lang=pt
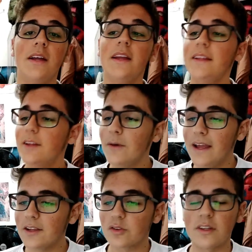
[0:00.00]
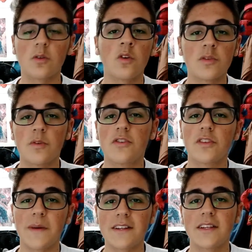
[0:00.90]
Então é isso, tem todos os
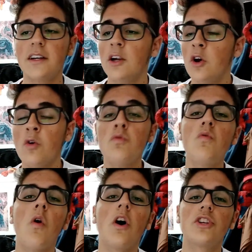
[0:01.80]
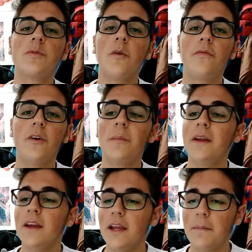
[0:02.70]
motivos para ser um ótimo
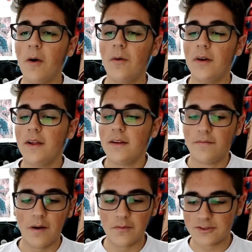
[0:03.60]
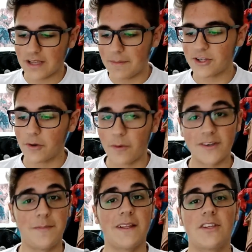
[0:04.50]
filme. E bom, vamos abaixar um pouco
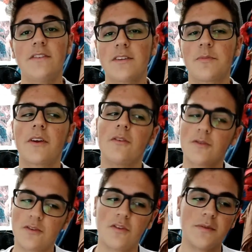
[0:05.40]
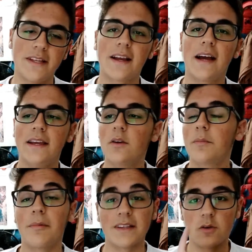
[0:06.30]
as expectativas, porque os outros filmes né, caíram.
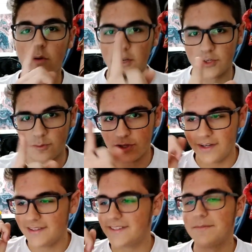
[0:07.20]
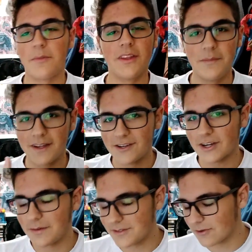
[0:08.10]
Por mais que eu goste do Gênesis, podem me
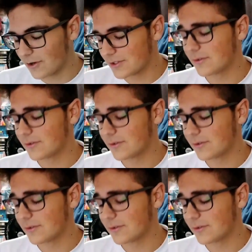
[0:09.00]
criticar, mas eu gosto.